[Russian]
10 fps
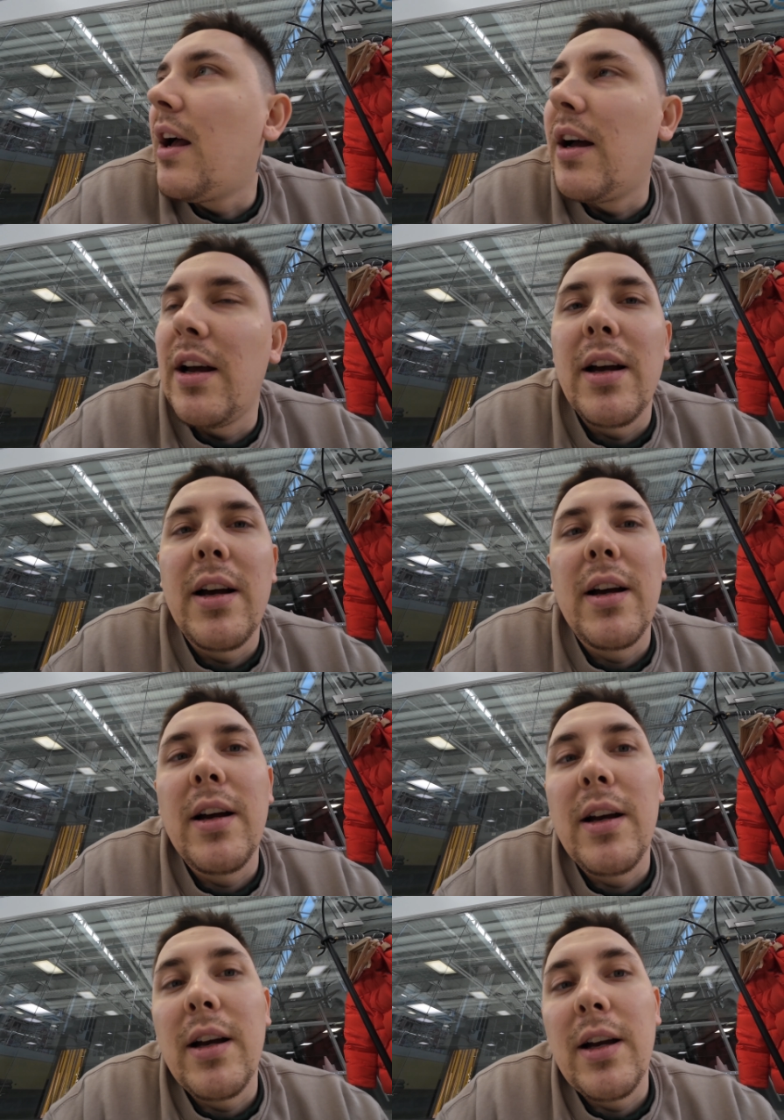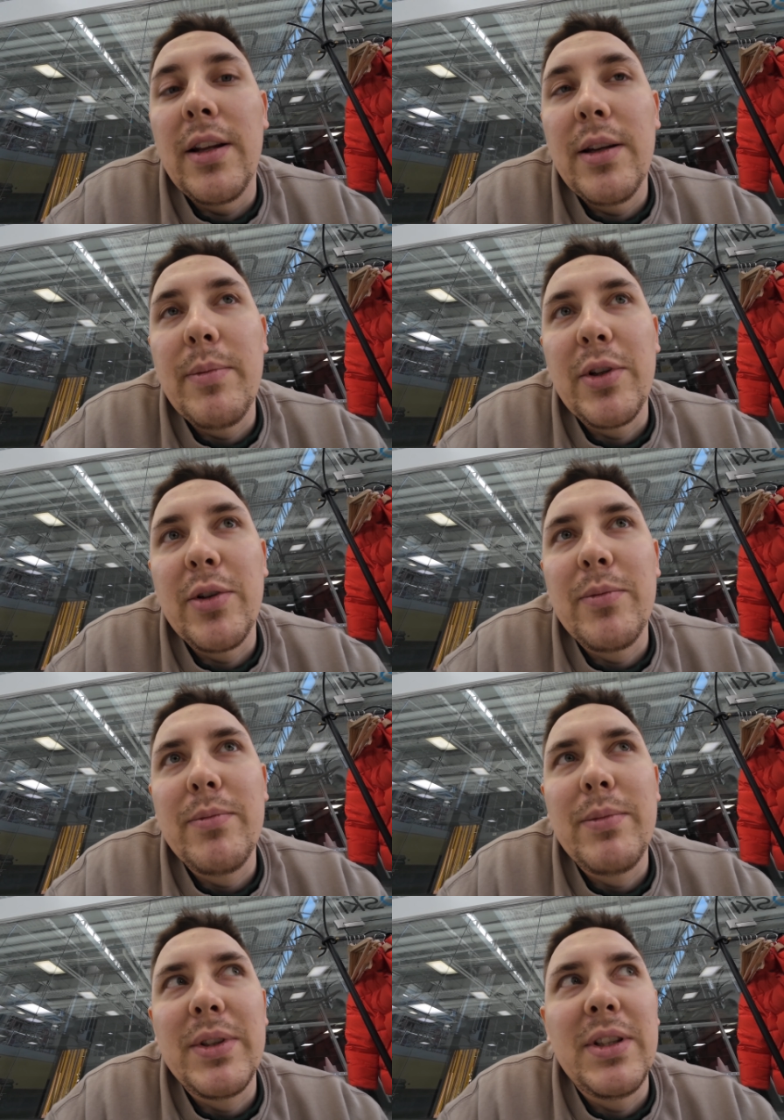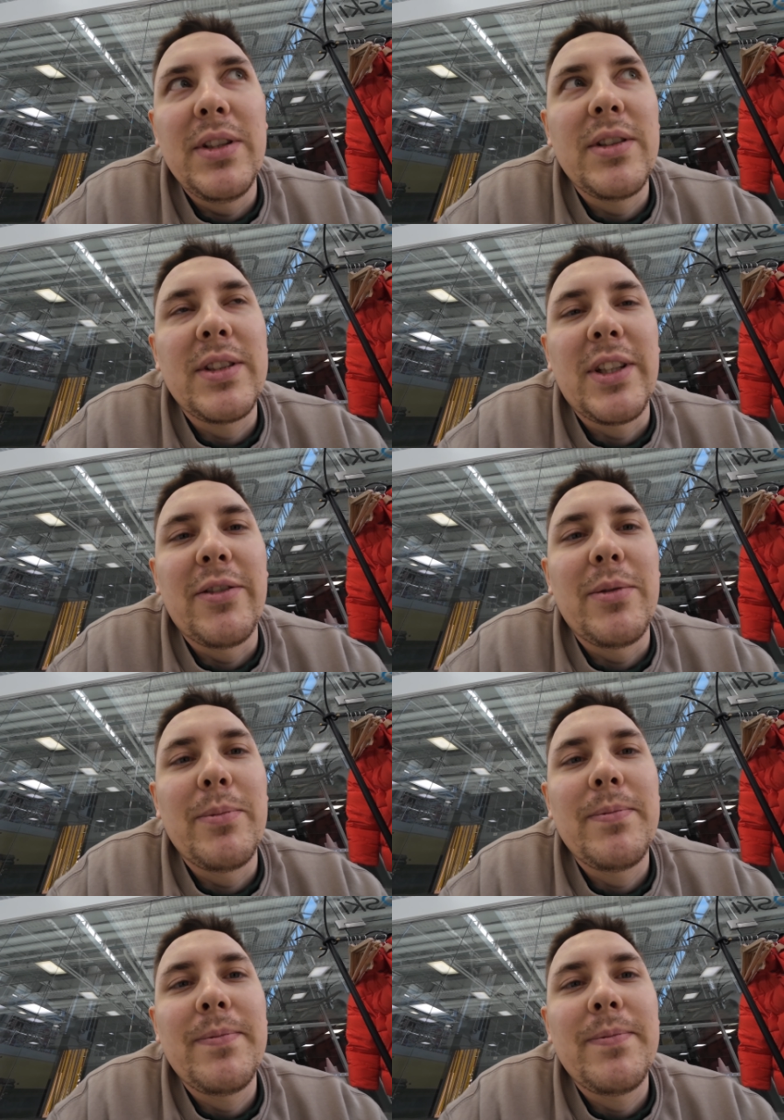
А она потом посидела с Эваном.